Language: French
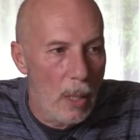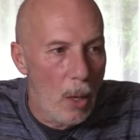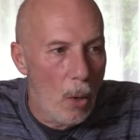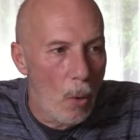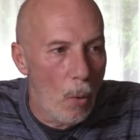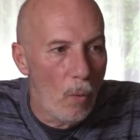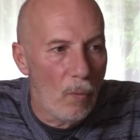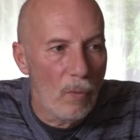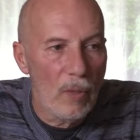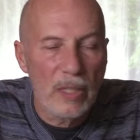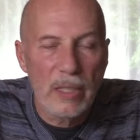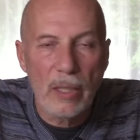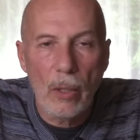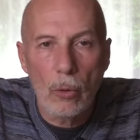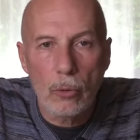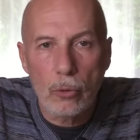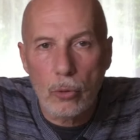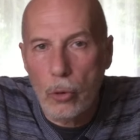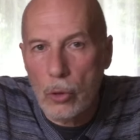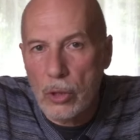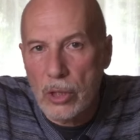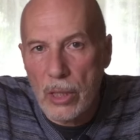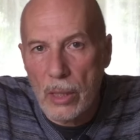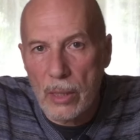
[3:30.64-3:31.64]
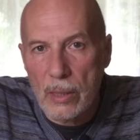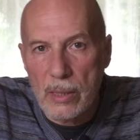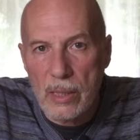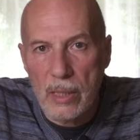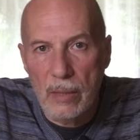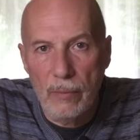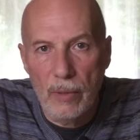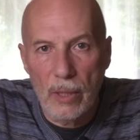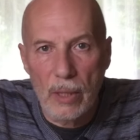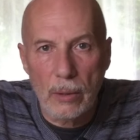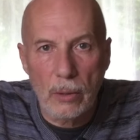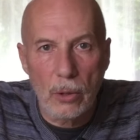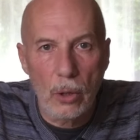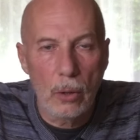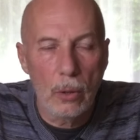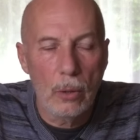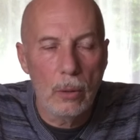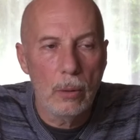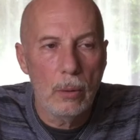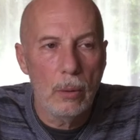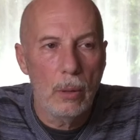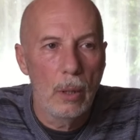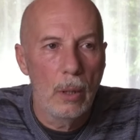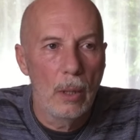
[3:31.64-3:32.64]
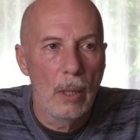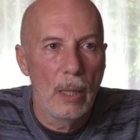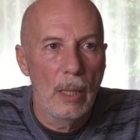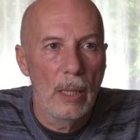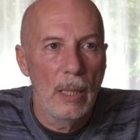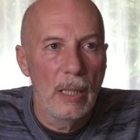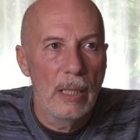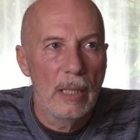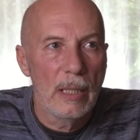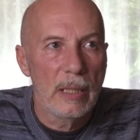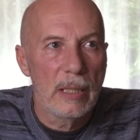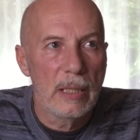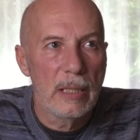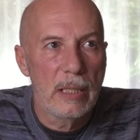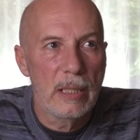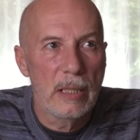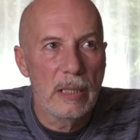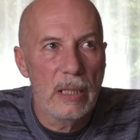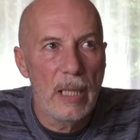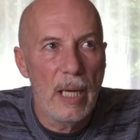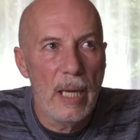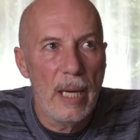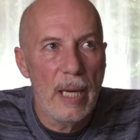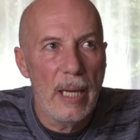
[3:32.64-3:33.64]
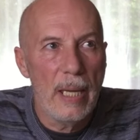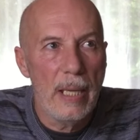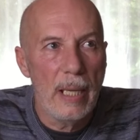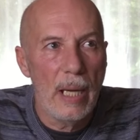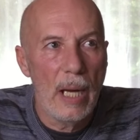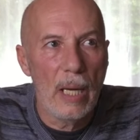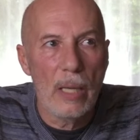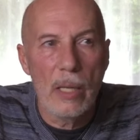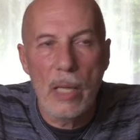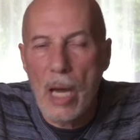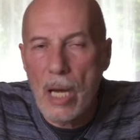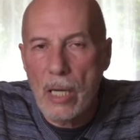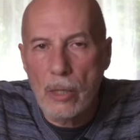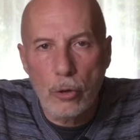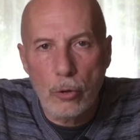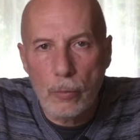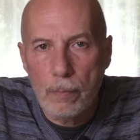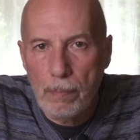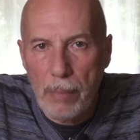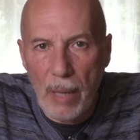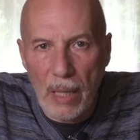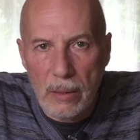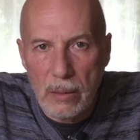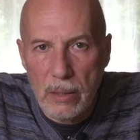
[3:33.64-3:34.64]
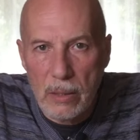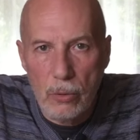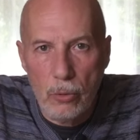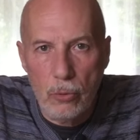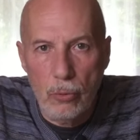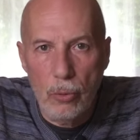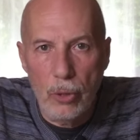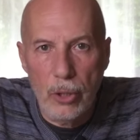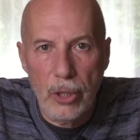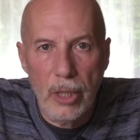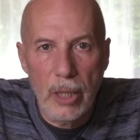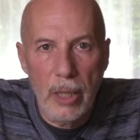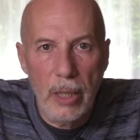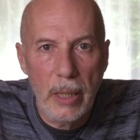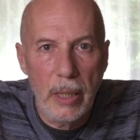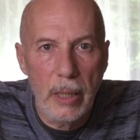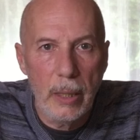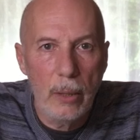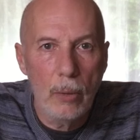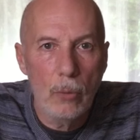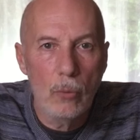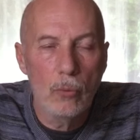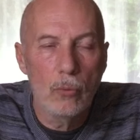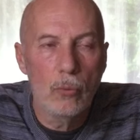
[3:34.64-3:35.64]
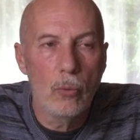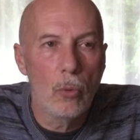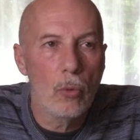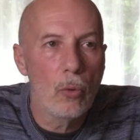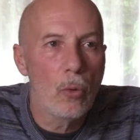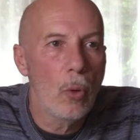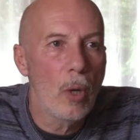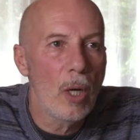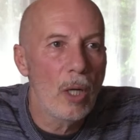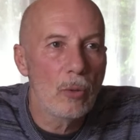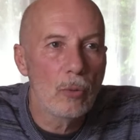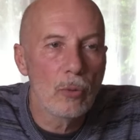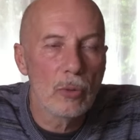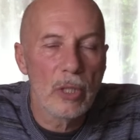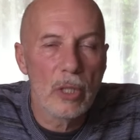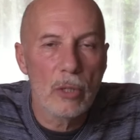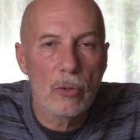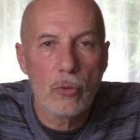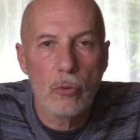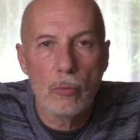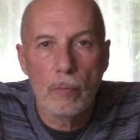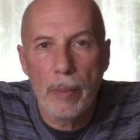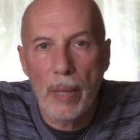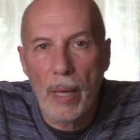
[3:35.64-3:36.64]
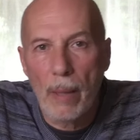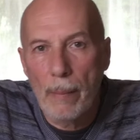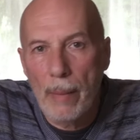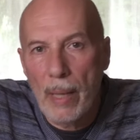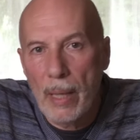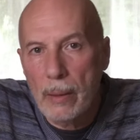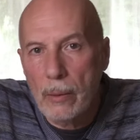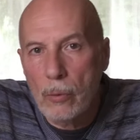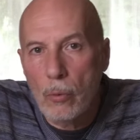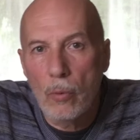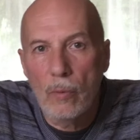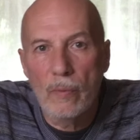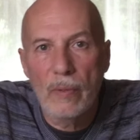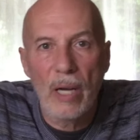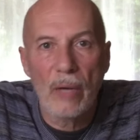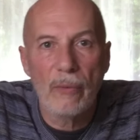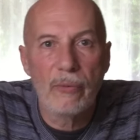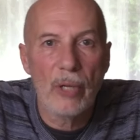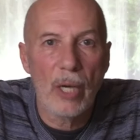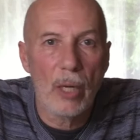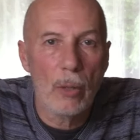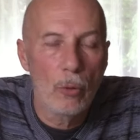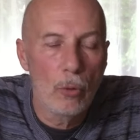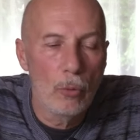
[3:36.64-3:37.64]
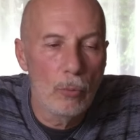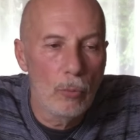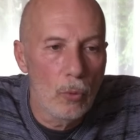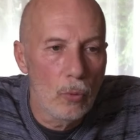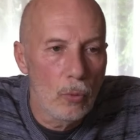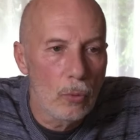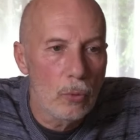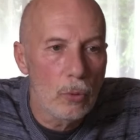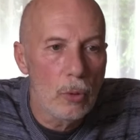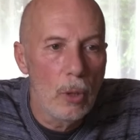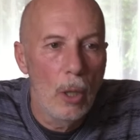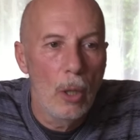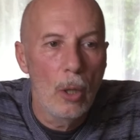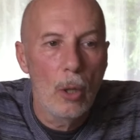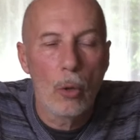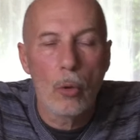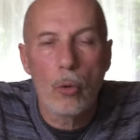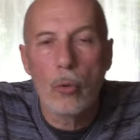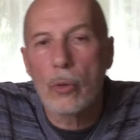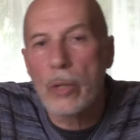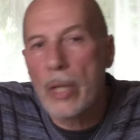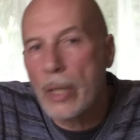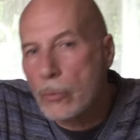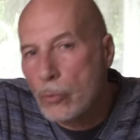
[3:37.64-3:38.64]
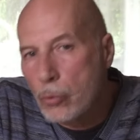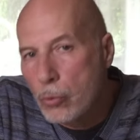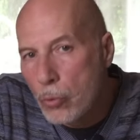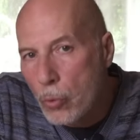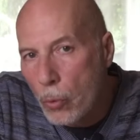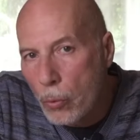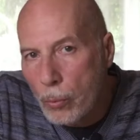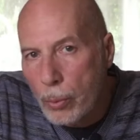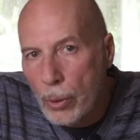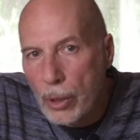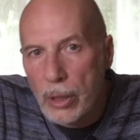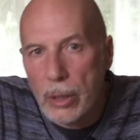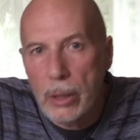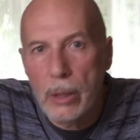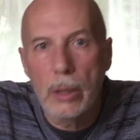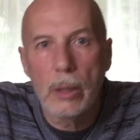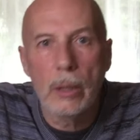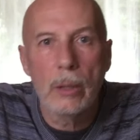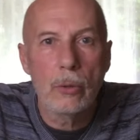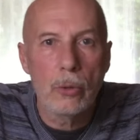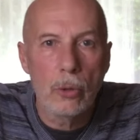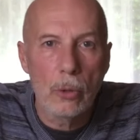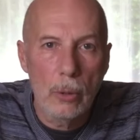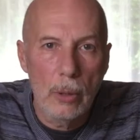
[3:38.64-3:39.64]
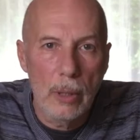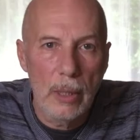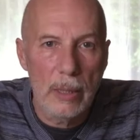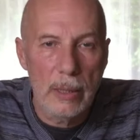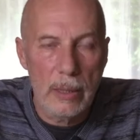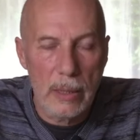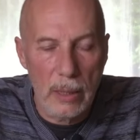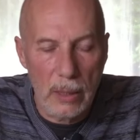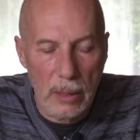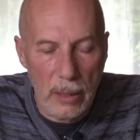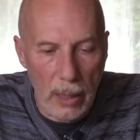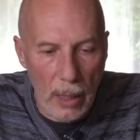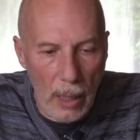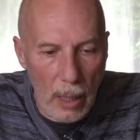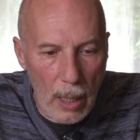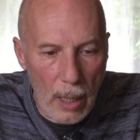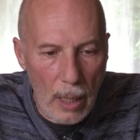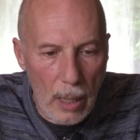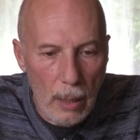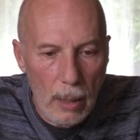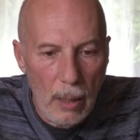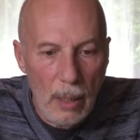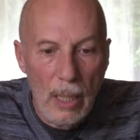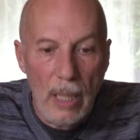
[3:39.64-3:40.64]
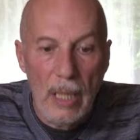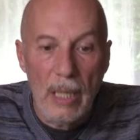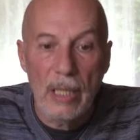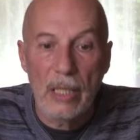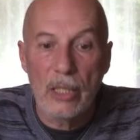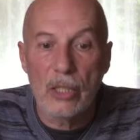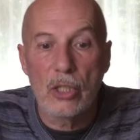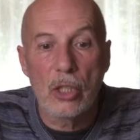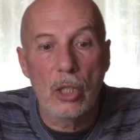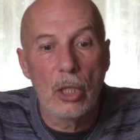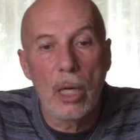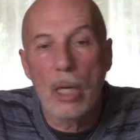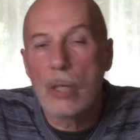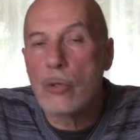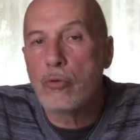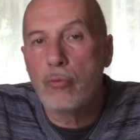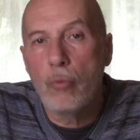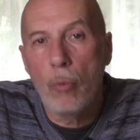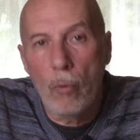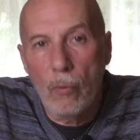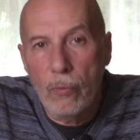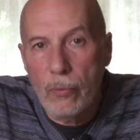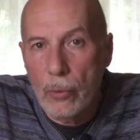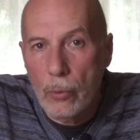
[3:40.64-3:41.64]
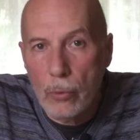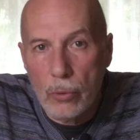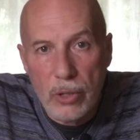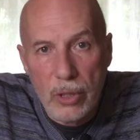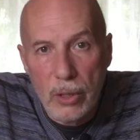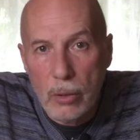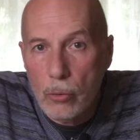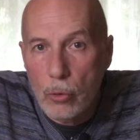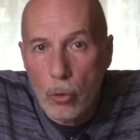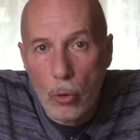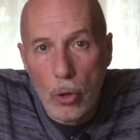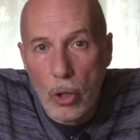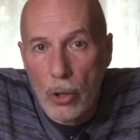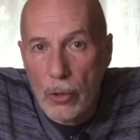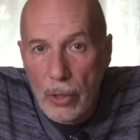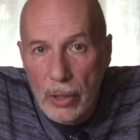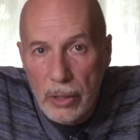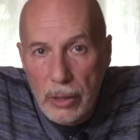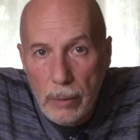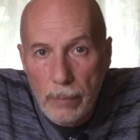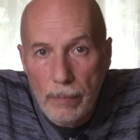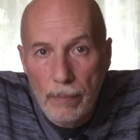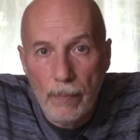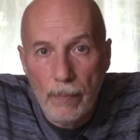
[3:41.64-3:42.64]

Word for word: On va dire entre 15 et 20 ans, qui est un âge particulier où on croit qu'on est Superman, qu'on va refaire le monde, qu'on a tout compris, que, etc. Et c'est l'âge où on fait aussi nos conneries,